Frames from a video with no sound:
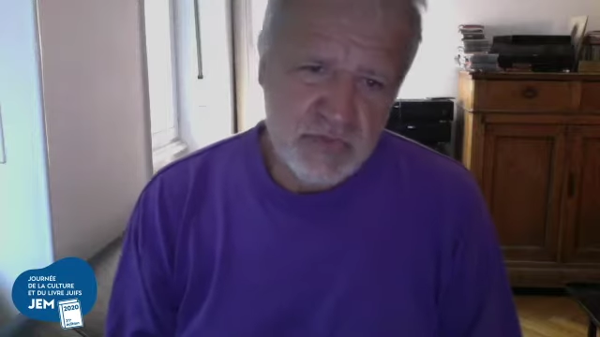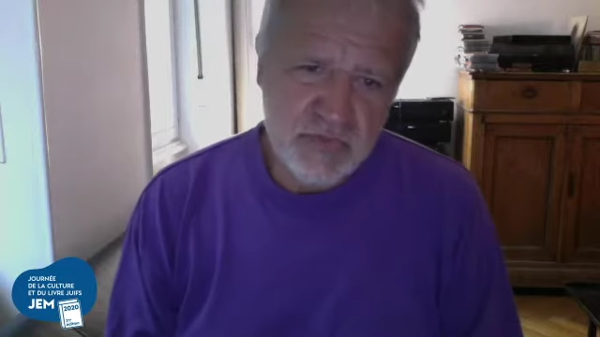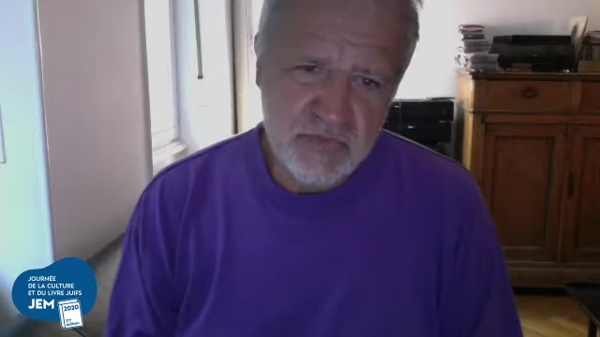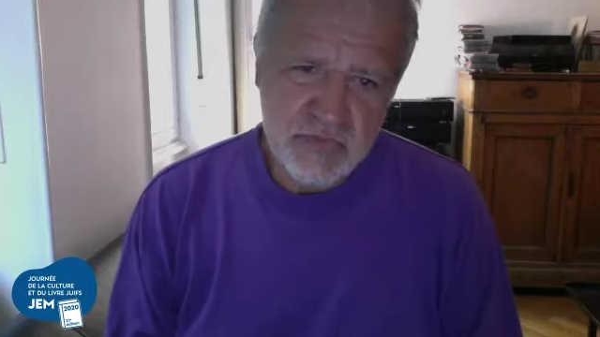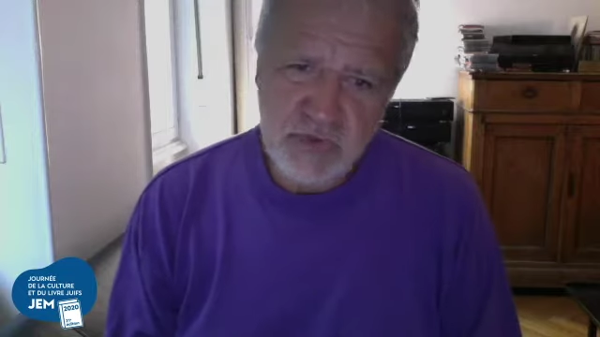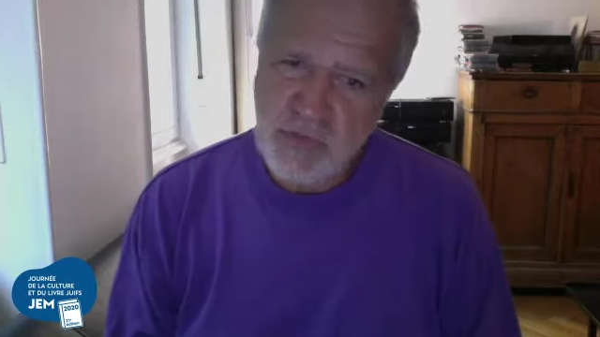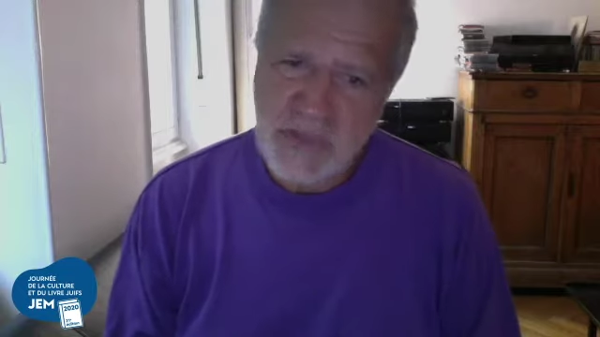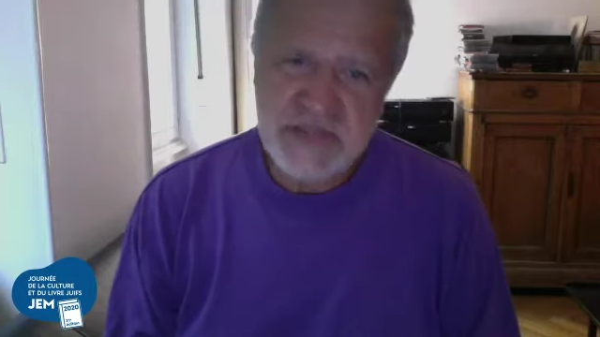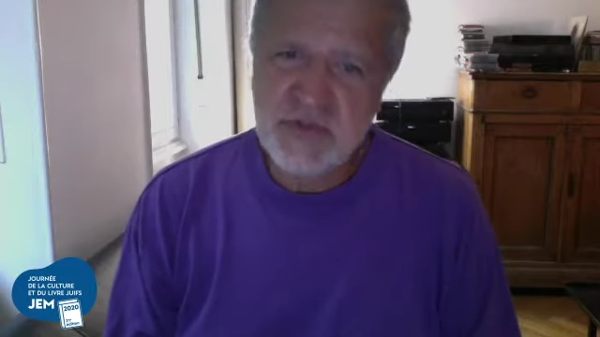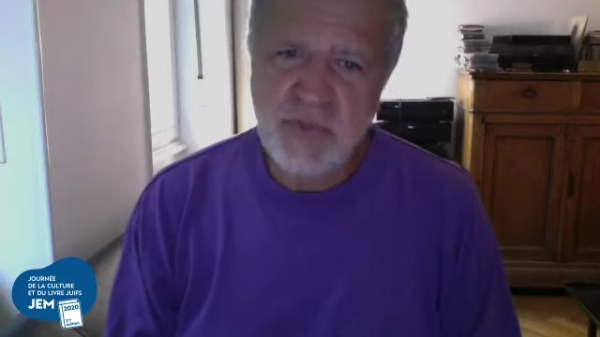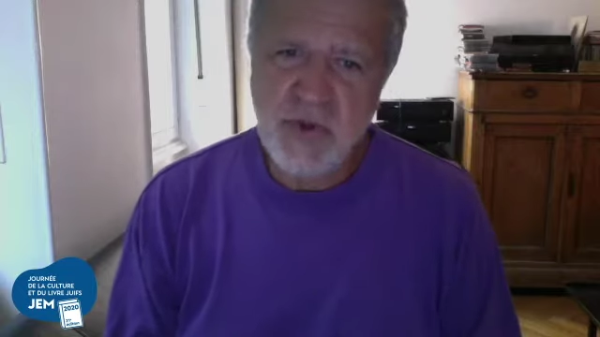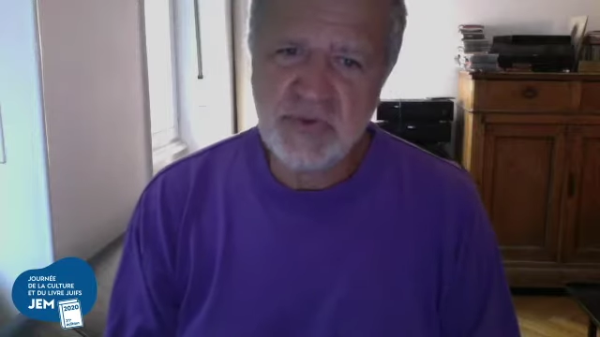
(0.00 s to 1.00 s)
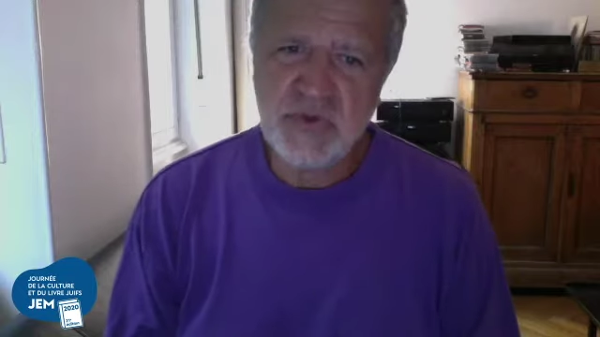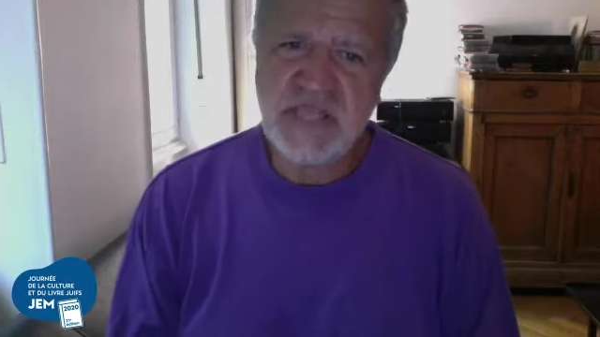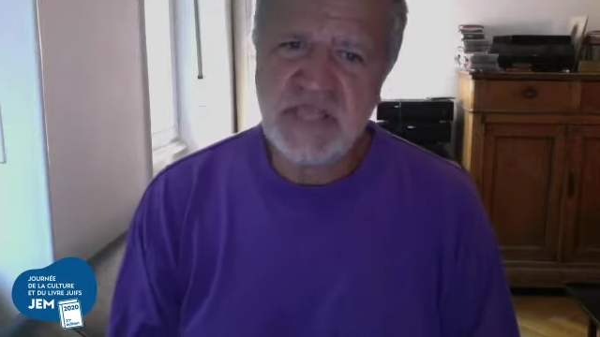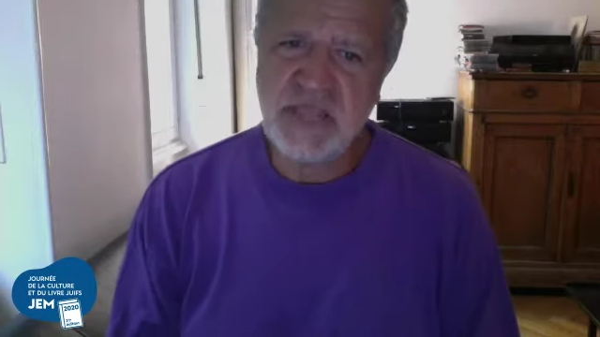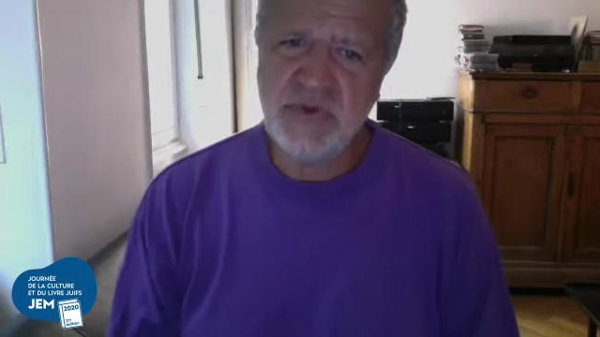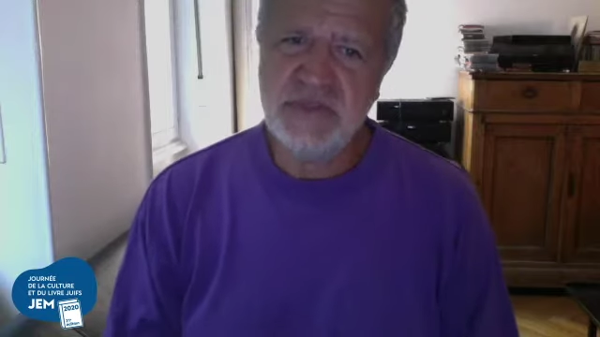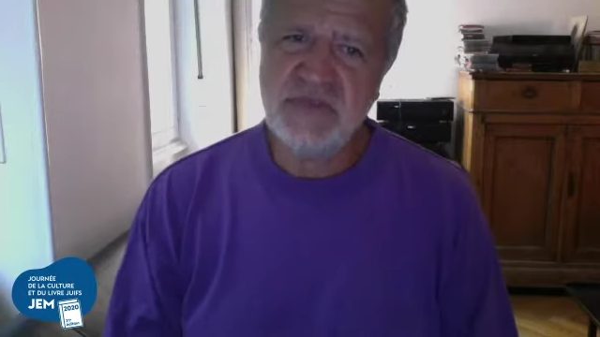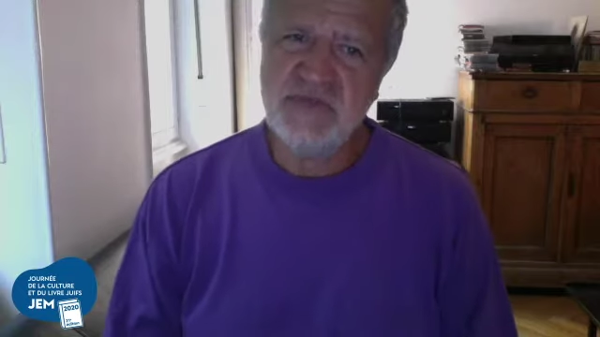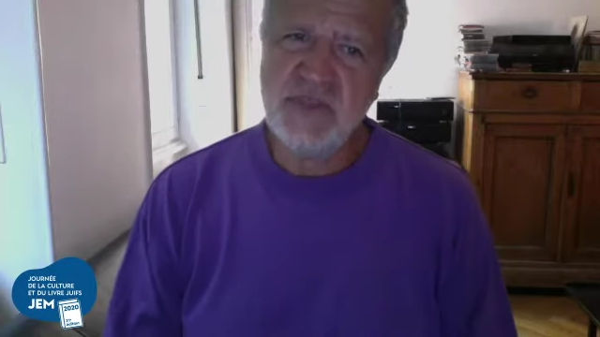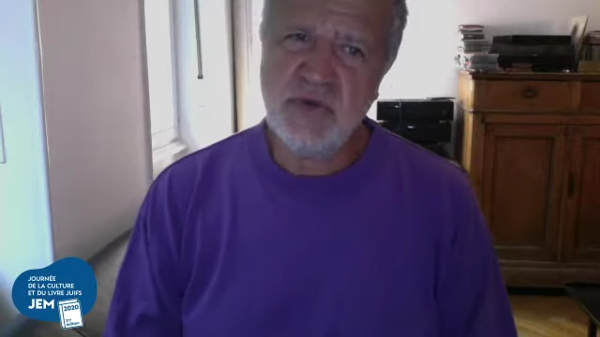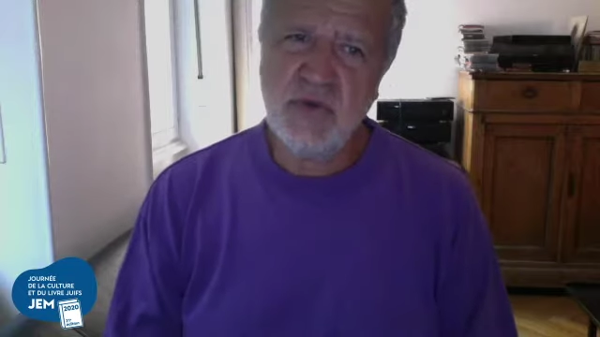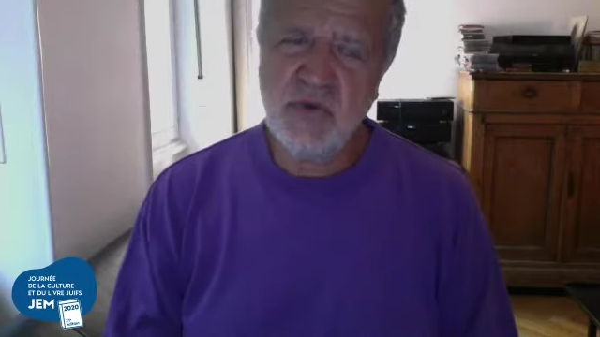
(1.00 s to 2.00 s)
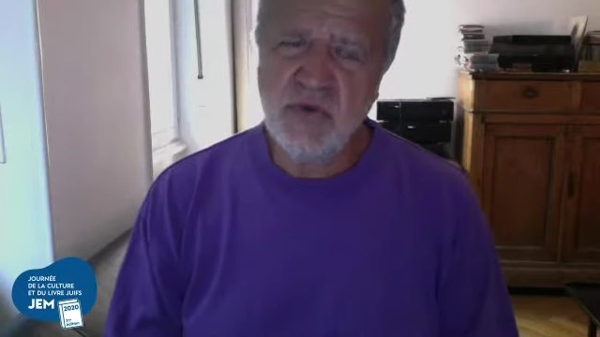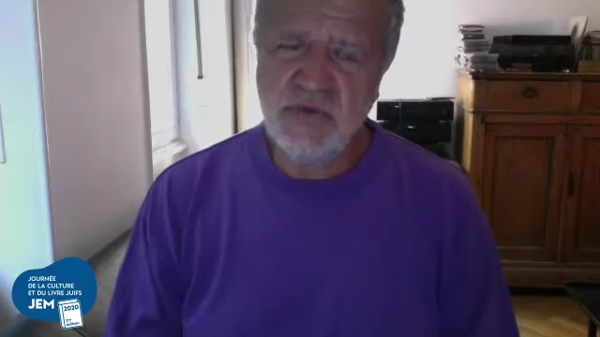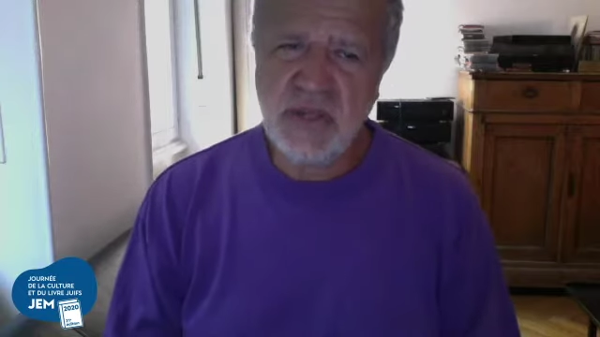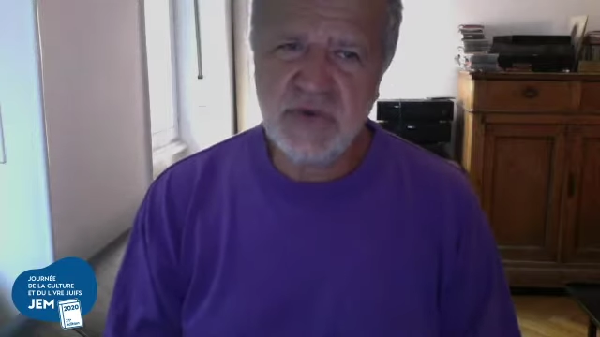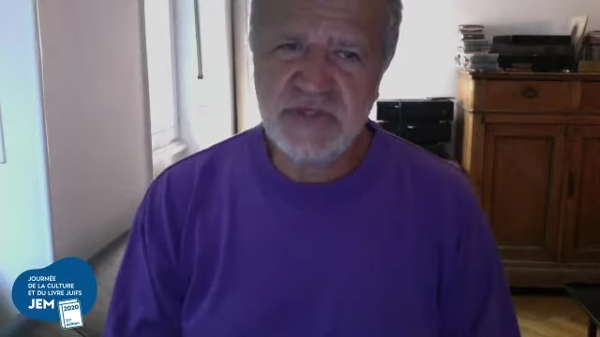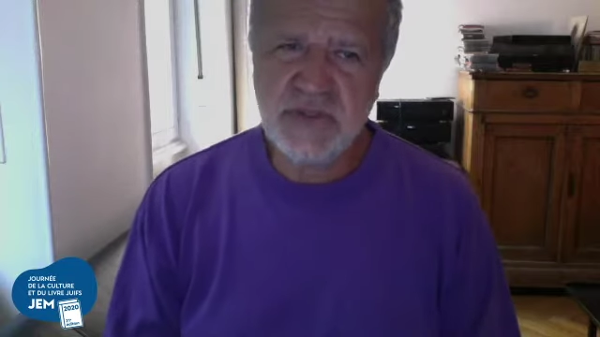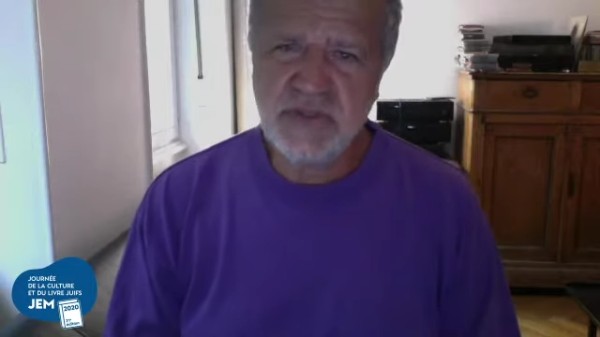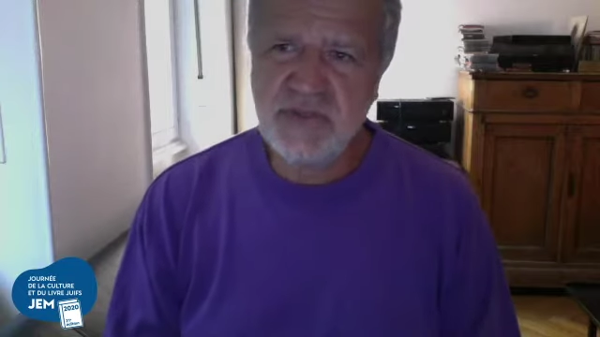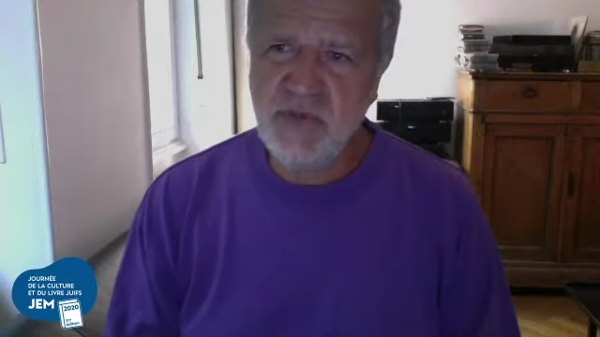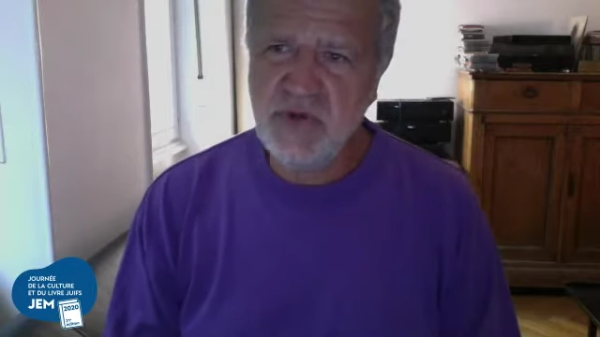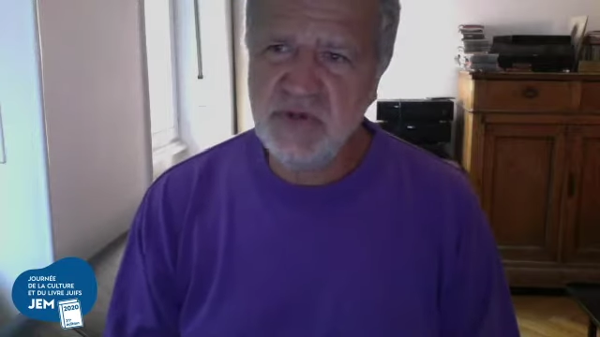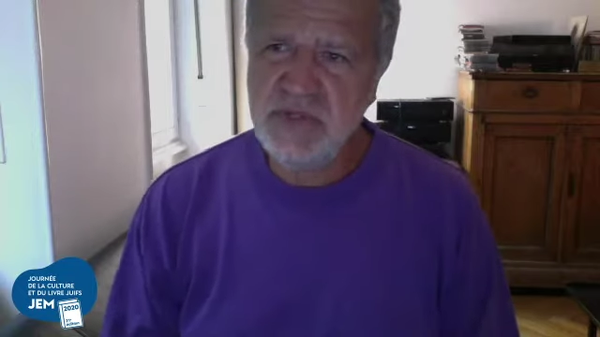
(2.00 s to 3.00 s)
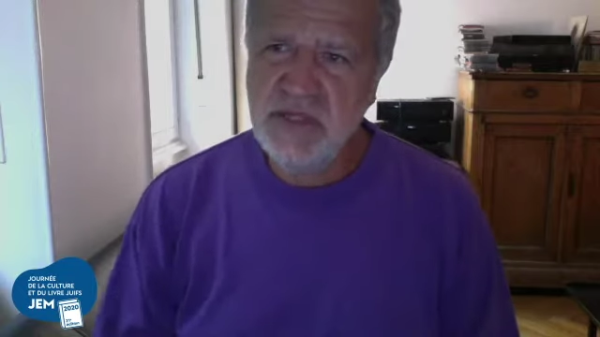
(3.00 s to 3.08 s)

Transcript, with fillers: ne pas se prendre au sérieux. Ça veut dire qu'on a le sentiment,